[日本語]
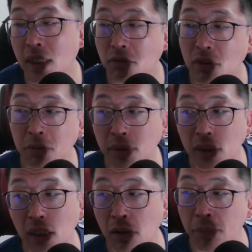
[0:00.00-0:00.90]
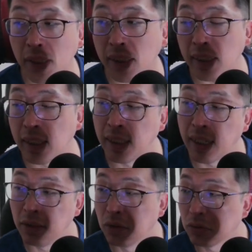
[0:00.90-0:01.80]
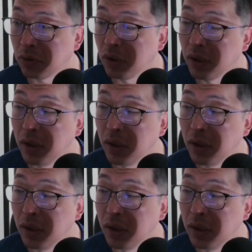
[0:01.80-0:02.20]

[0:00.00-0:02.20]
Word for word: で、クリスマスケーキはまだ出てないよと。